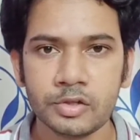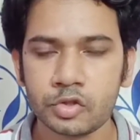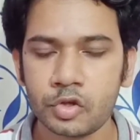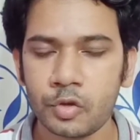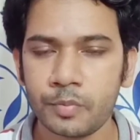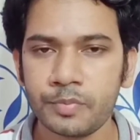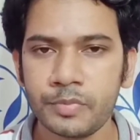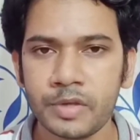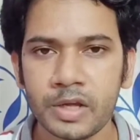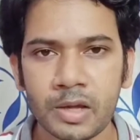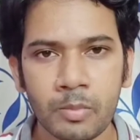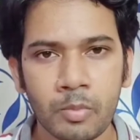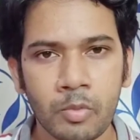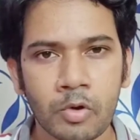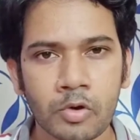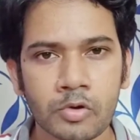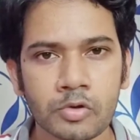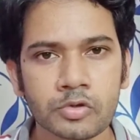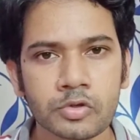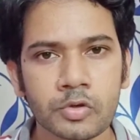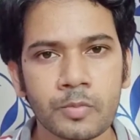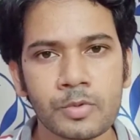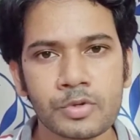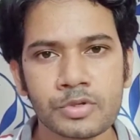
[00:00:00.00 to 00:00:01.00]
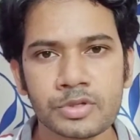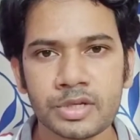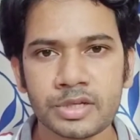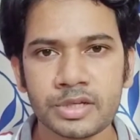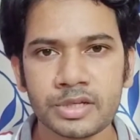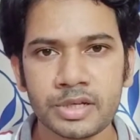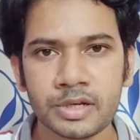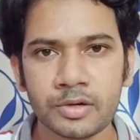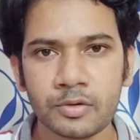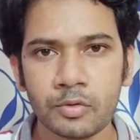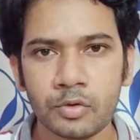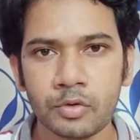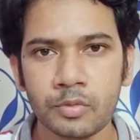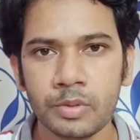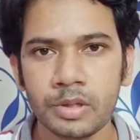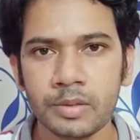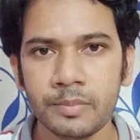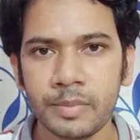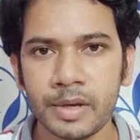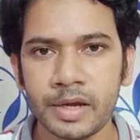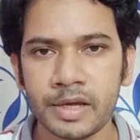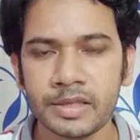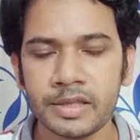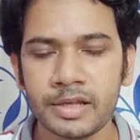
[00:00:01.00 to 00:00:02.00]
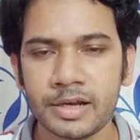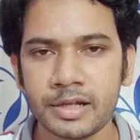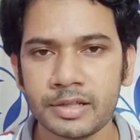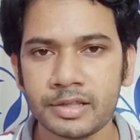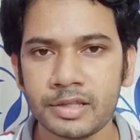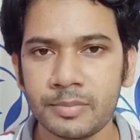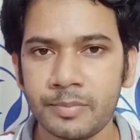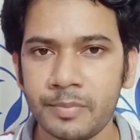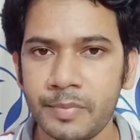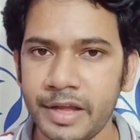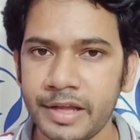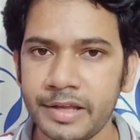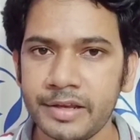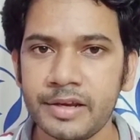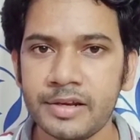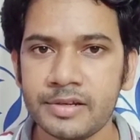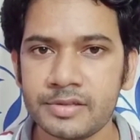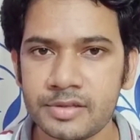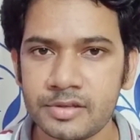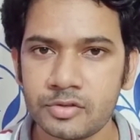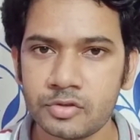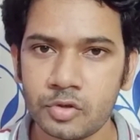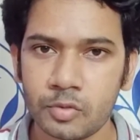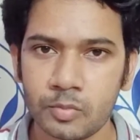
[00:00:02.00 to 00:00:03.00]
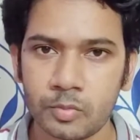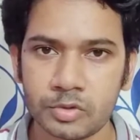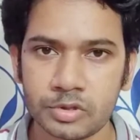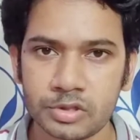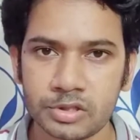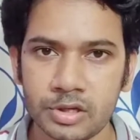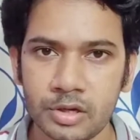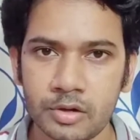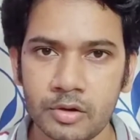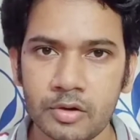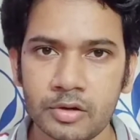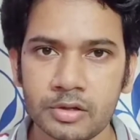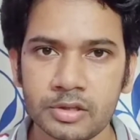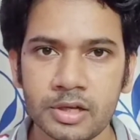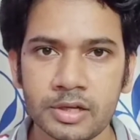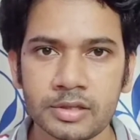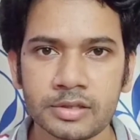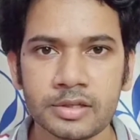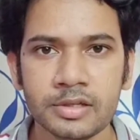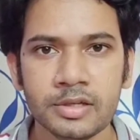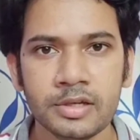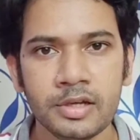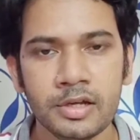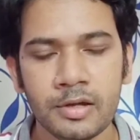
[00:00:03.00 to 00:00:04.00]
সব থেকে বড় সমস্যা যেটা করবে মেয়েদের ক্ষেত্রে প্রেগনেন্সির সমস্যা অর্থাৎ